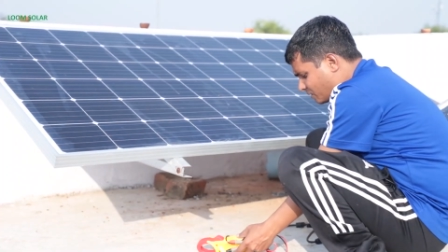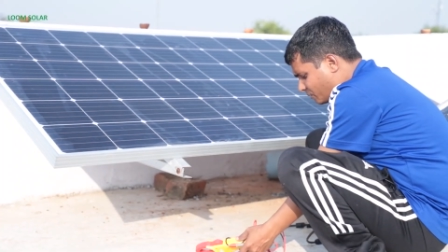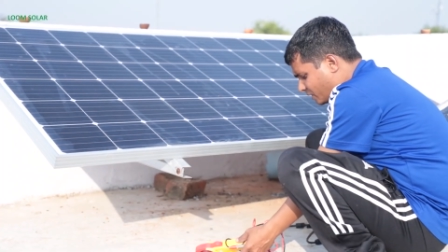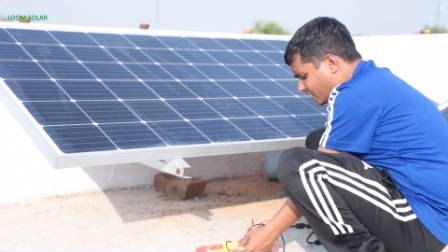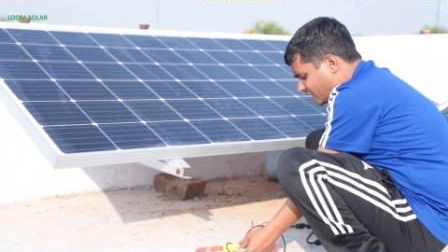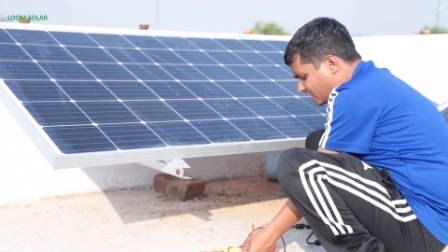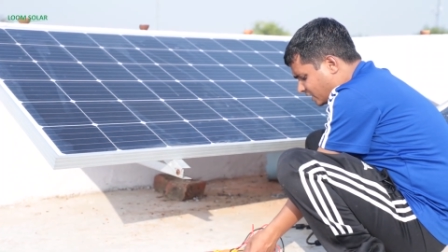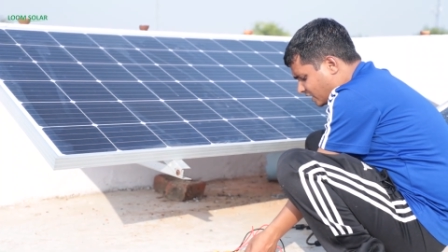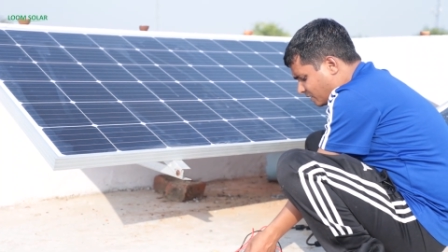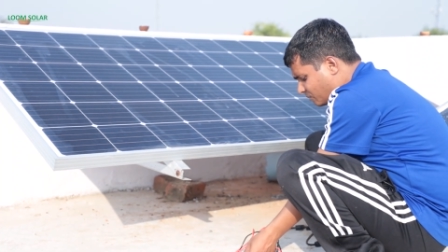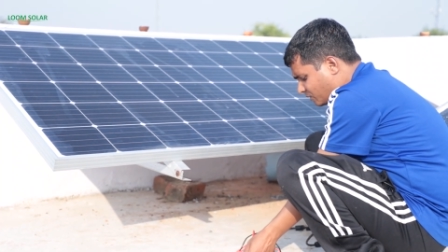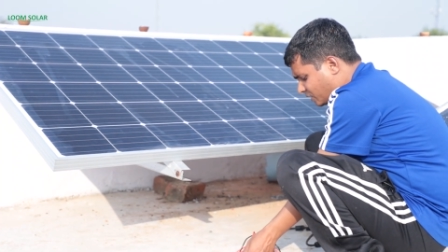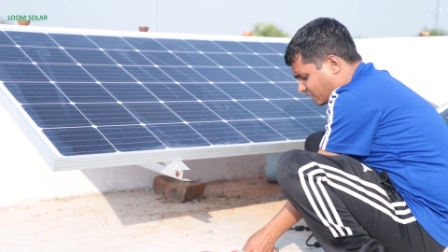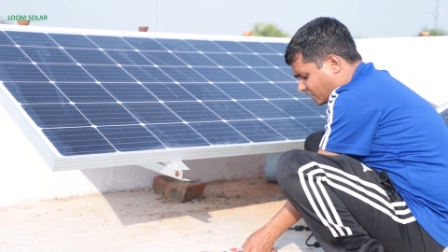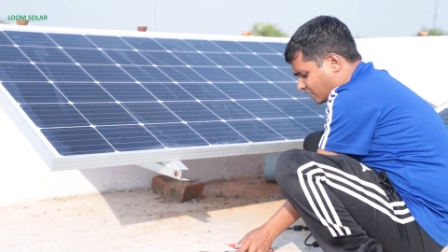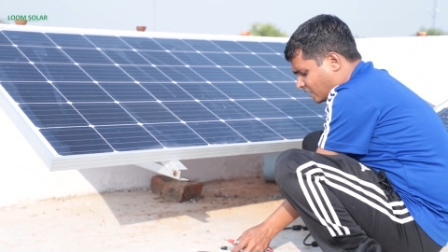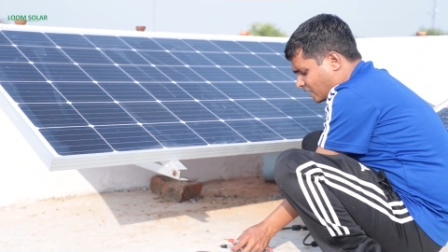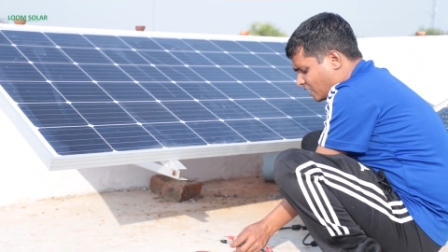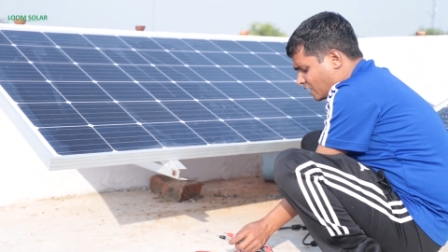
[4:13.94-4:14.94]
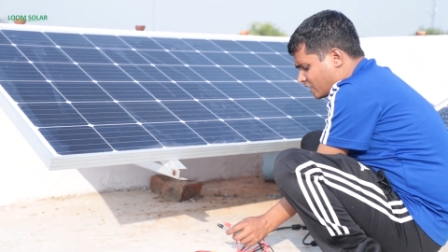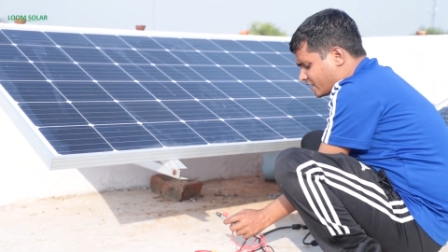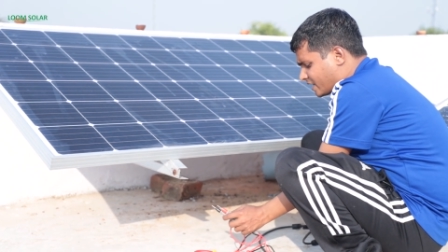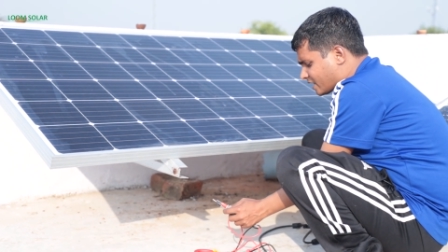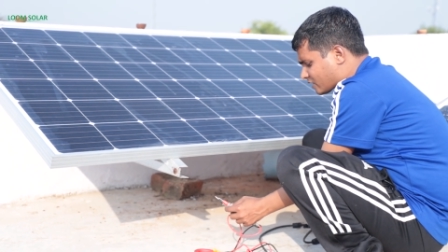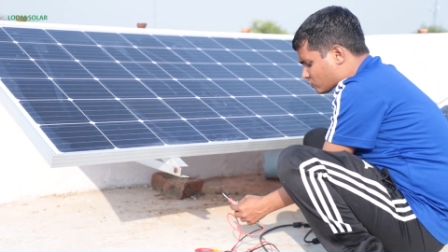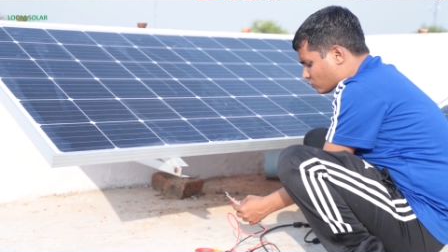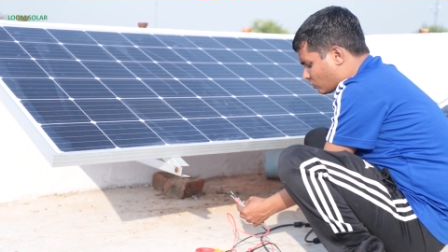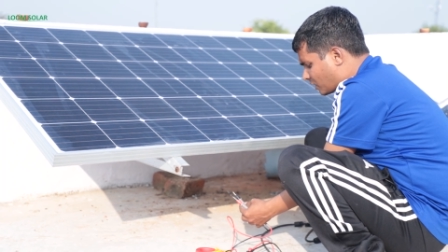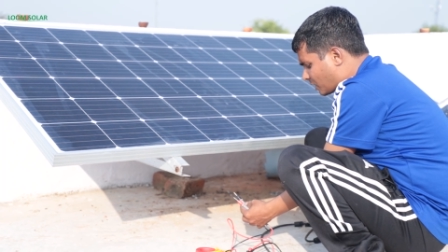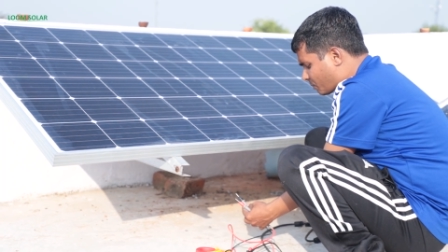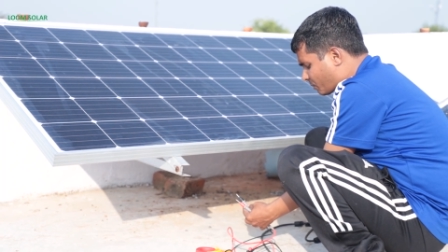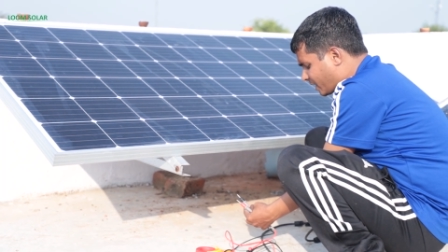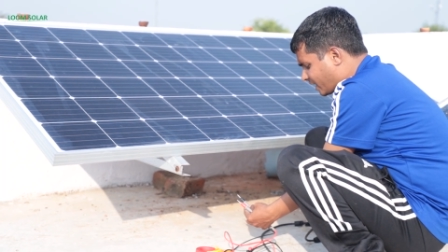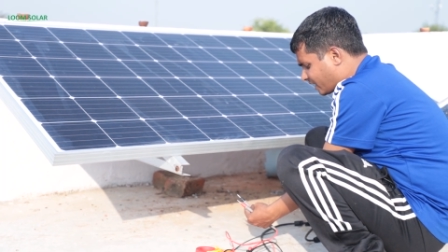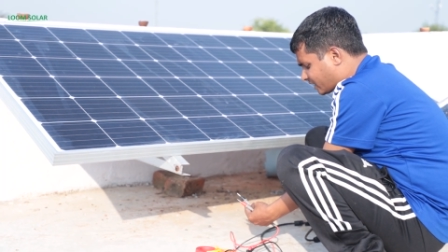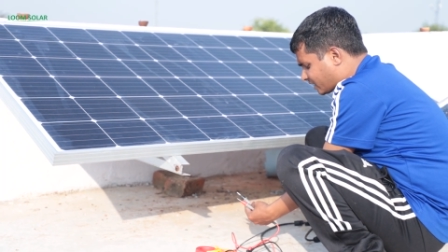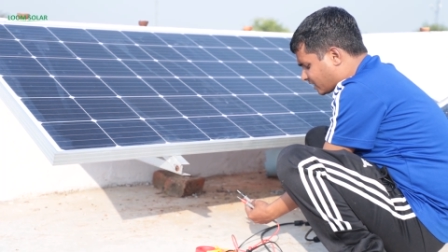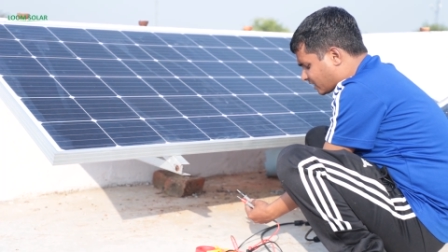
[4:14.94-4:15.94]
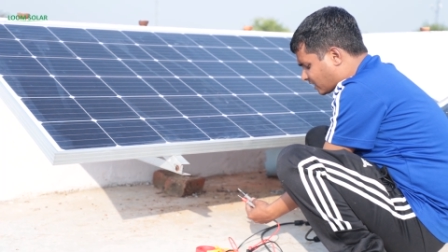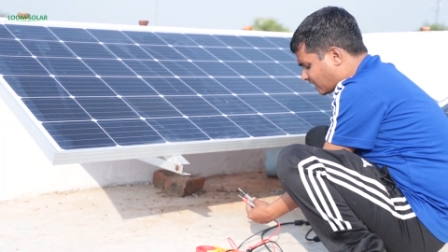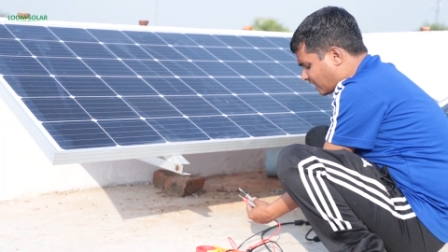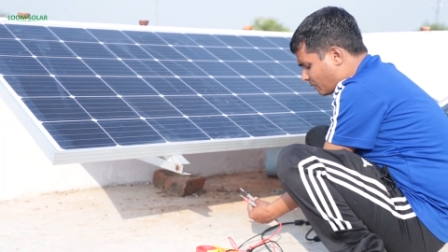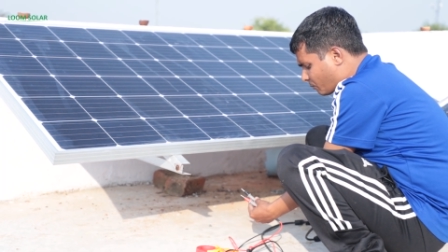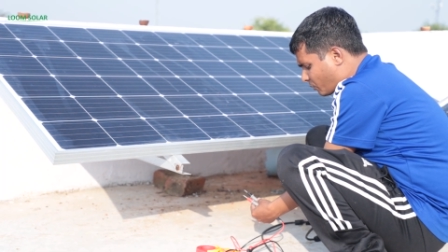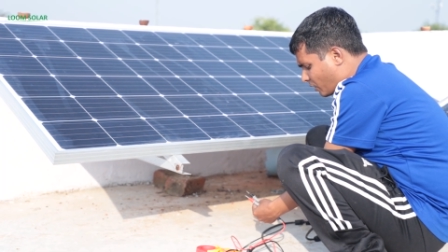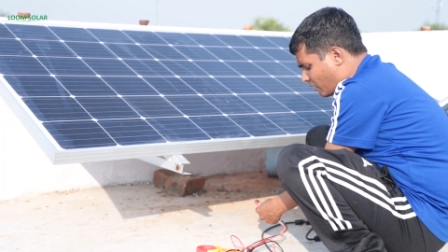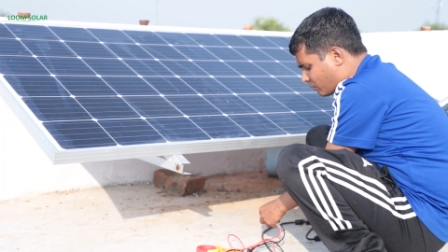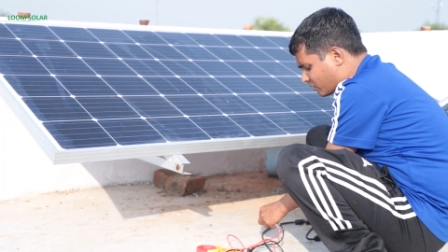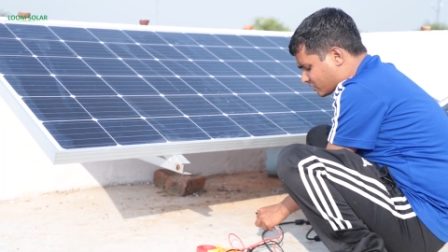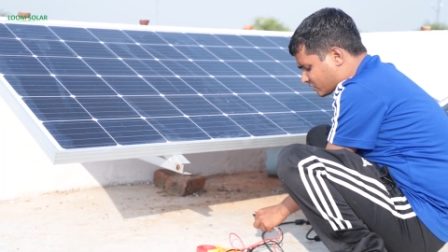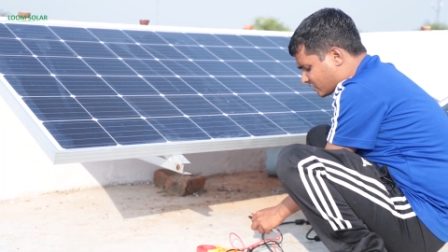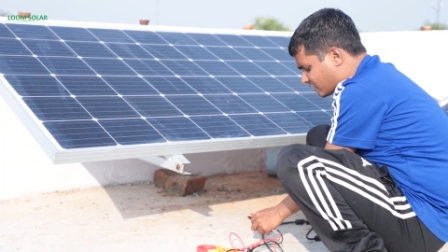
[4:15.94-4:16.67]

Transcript: के महीने में ये सोलर पैनल कितना पावर